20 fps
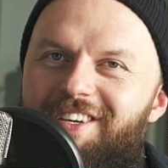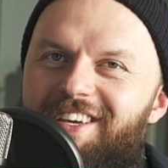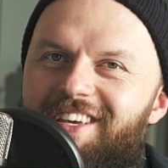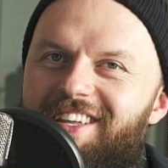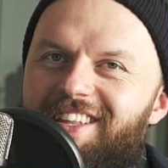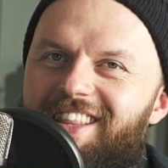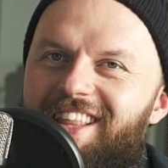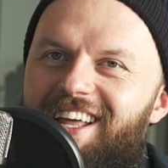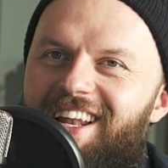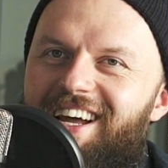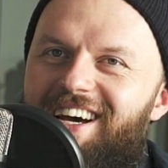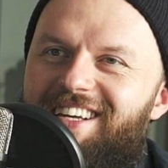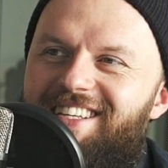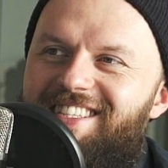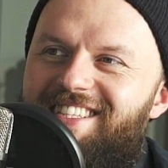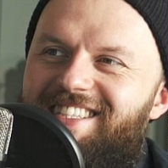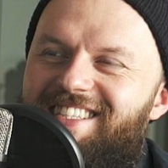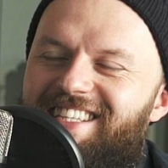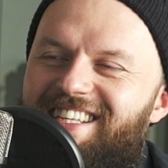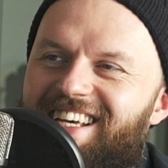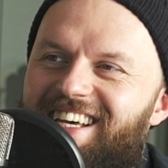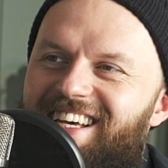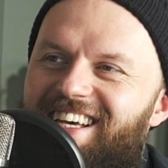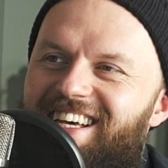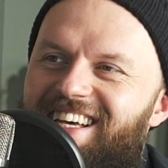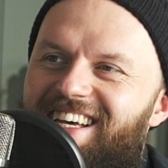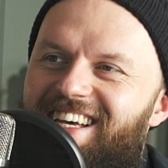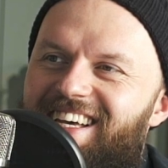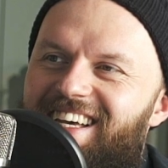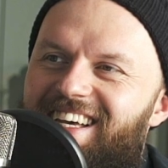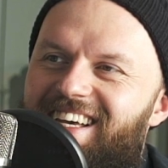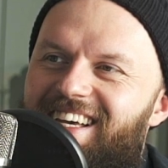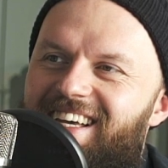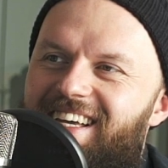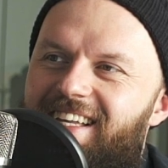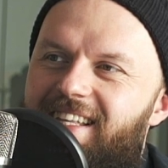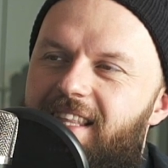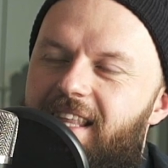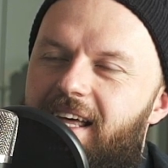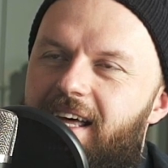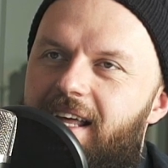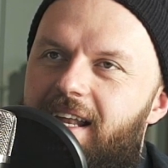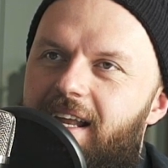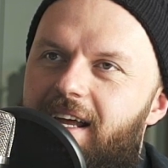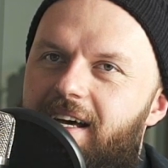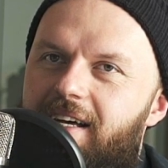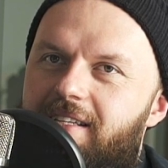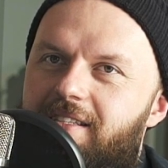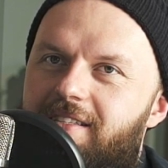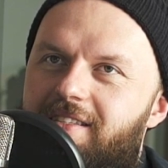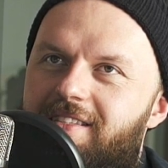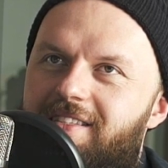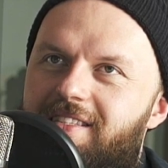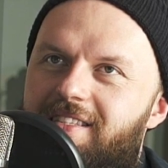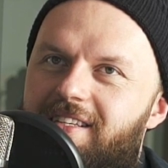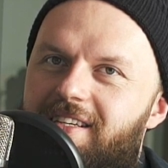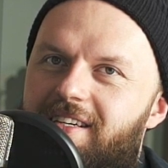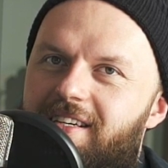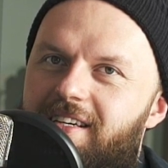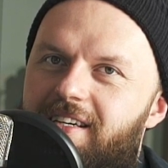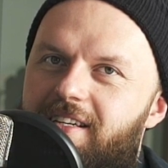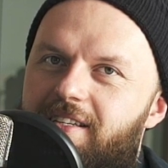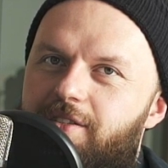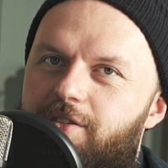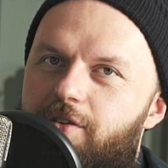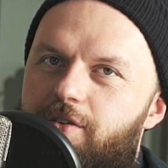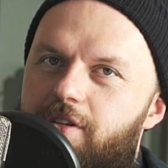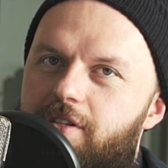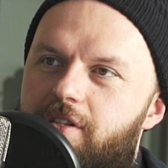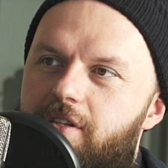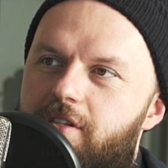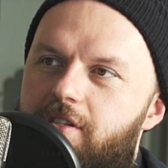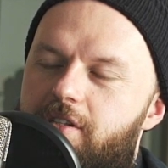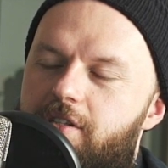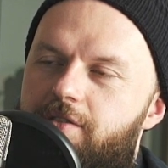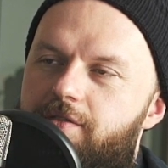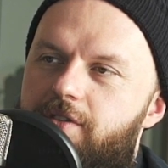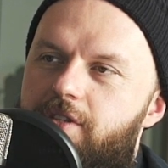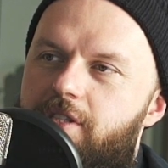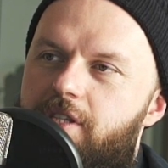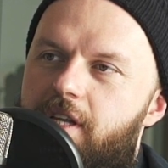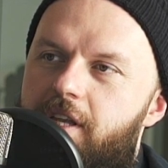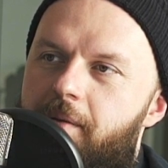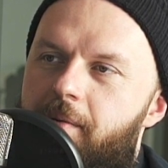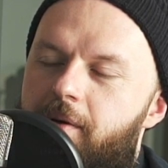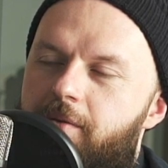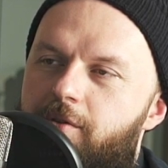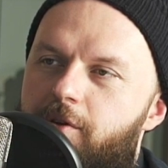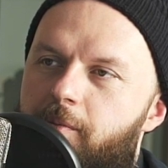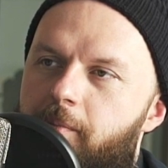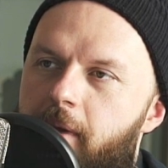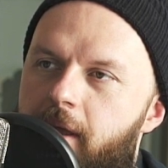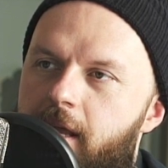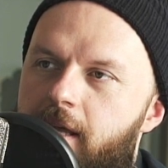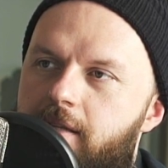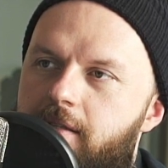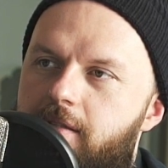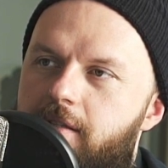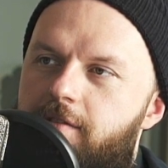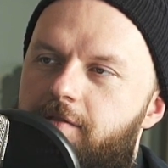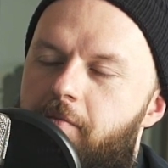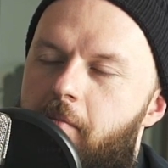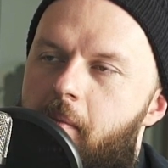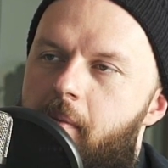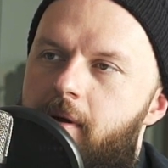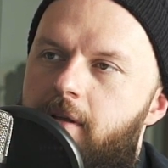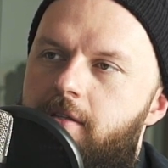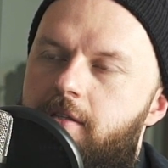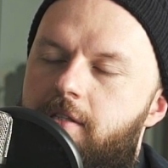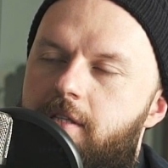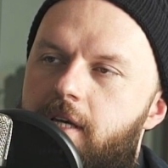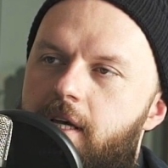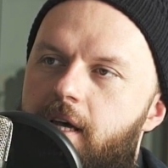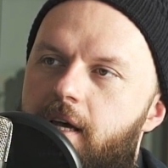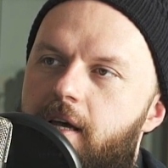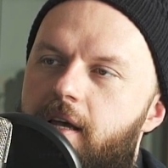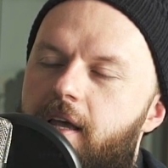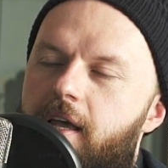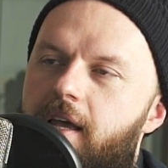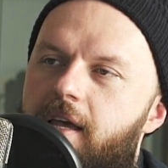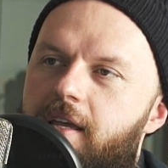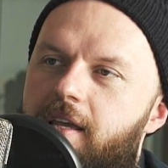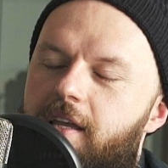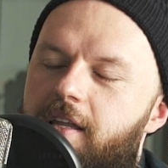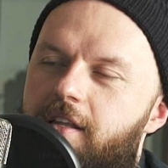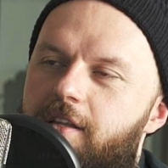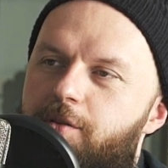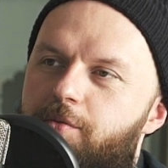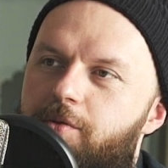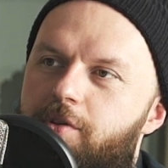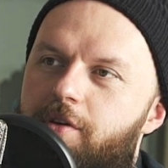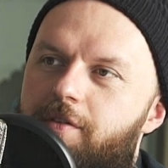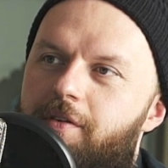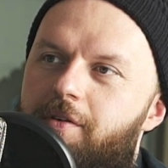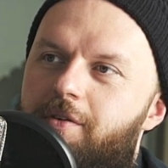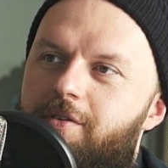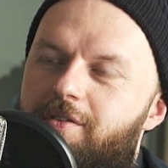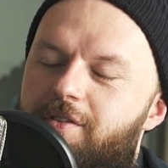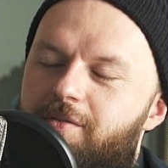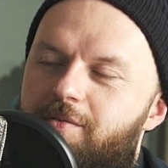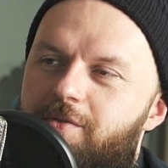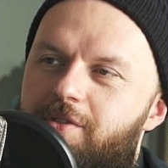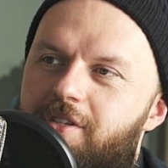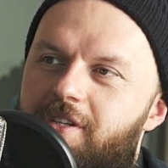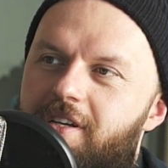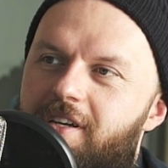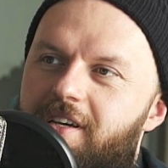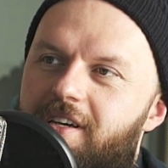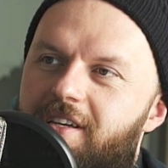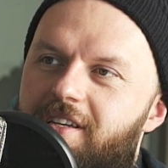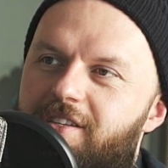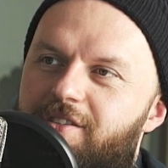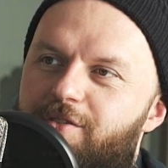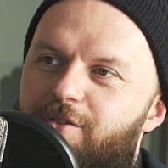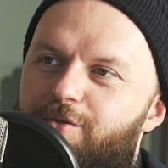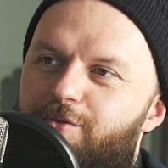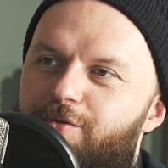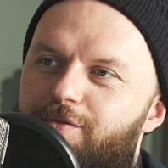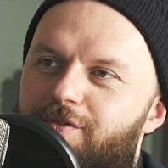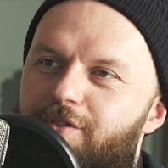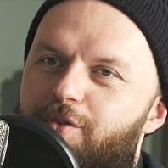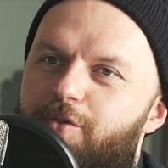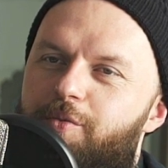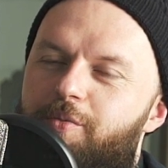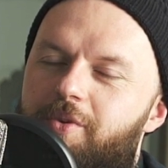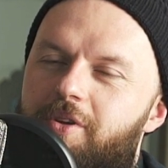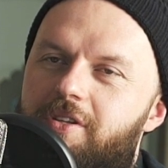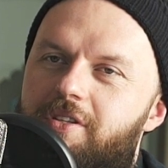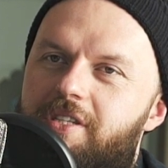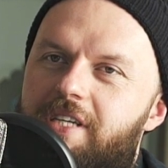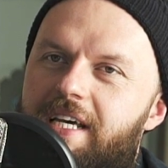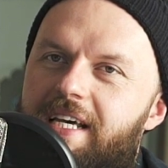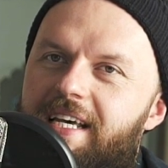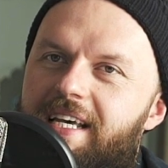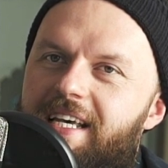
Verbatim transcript: i teraz, e, teraz e, co, jeżeli rzeczywiście nie miał tych pieniędzy w momencie, kiedy tweetował o mhm. tym, że jest gotów wykupić,